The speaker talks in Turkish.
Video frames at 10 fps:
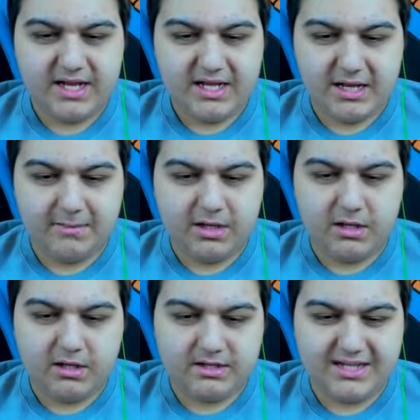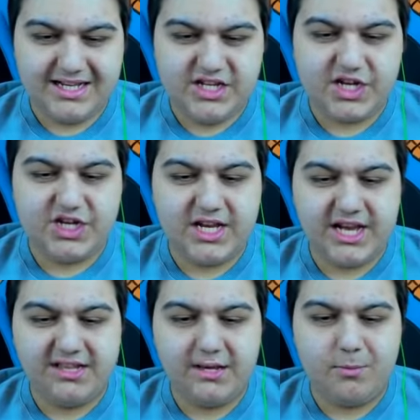Ama klişe
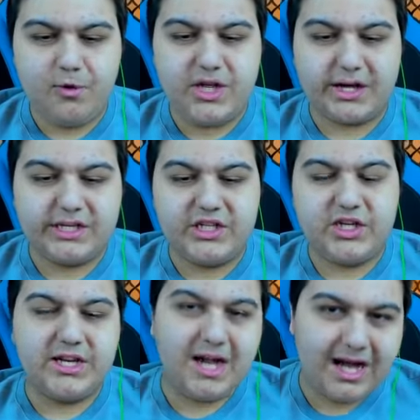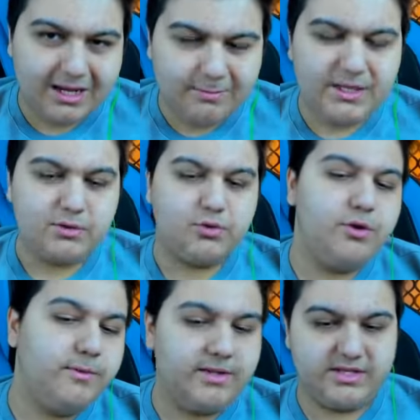şeyler değil böyle yaratıcıları harbiden
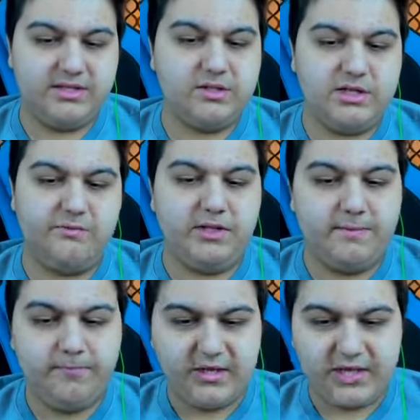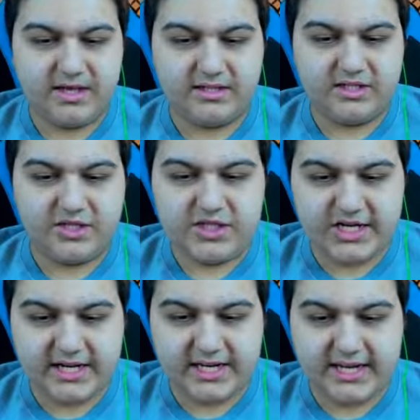söyleyebilirseniz sevinirim. Yaratıcı
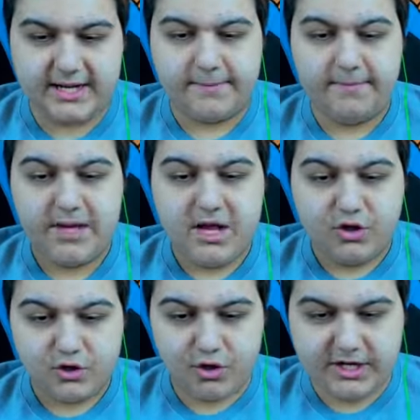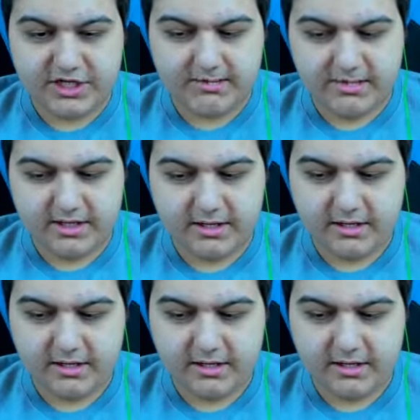içerikleri. Şöyle şimdi.